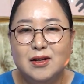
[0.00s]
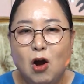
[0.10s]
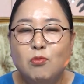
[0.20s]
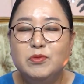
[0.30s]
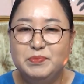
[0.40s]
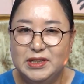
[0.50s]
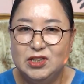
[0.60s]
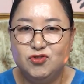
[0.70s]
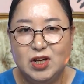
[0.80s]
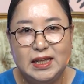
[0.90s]
검은
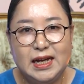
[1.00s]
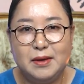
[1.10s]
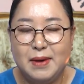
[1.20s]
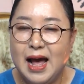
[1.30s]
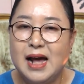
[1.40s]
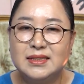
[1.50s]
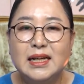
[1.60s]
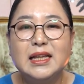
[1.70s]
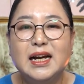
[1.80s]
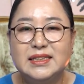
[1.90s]
비닐에다가 막
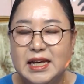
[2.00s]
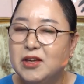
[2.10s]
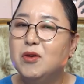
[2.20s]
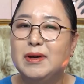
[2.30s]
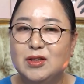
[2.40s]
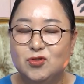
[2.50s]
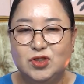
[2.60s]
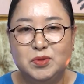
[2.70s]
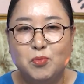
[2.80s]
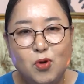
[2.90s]
사다가 쟁여만
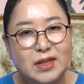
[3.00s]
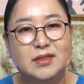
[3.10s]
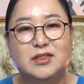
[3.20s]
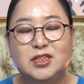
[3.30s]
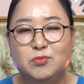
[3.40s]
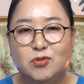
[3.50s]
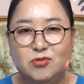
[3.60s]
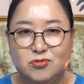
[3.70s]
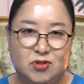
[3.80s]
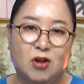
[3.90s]
넣었지 뭐가 드는지
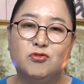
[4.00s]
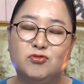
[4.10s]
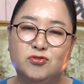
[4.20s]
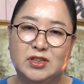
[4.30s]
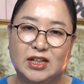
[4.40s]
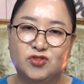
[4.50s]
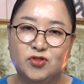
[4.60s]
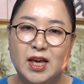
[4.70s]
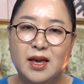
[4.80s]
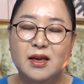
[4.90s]
모르고 결국은
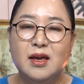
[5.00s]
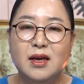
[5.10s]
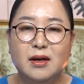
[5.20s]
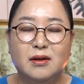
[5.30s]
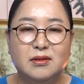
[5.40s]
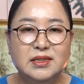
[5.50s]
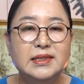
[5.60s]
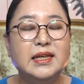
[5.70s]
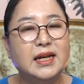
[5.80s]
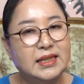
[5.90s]
나중에 어,
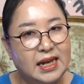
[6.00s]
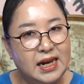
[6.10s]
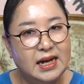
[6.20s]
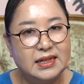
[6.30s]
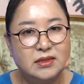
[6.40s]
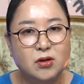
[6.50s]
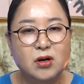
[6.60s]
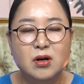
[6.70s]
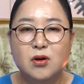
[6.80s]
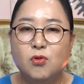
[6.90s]
습기가
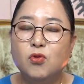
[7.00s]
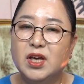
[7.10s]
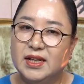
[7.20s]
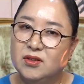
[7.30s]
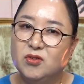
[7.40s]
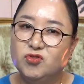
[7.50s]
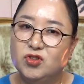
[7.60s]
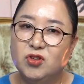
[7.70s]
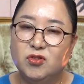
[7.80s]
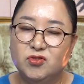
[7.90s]
날라가서 고기 같은 것도
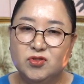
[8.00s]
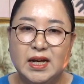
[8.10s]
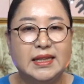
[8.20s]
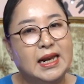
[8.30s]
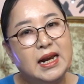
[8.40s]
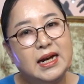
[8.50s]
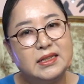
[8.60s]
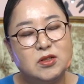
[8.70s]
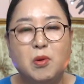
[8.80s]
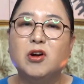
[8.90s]
이런 것도 다
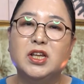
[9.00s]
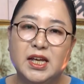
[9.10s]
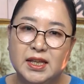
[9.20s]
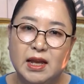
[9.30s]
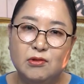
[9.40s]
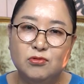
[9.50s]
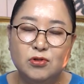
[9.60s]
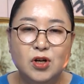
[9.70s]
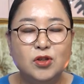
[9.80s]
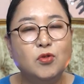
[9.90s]
날라가서 버리게
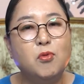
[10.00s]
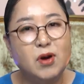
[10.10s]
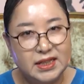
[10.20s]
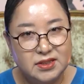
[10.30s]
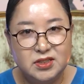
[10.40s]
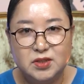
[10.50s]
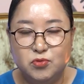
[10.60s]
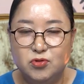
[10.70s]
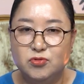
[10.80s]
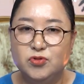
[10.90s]
되고 또 음. 뭐가 드는지
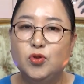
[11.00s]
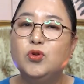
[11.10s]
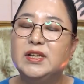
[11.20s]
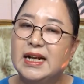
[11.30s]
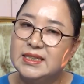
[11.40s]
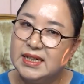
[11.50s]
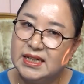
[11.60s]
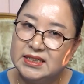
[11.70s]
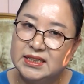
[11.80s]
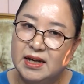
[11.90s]
모르고 요리
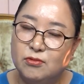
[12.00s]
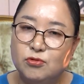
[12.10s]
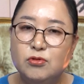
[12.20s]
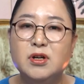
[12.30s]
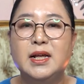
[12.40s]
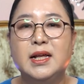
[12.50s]
날짜가 지났고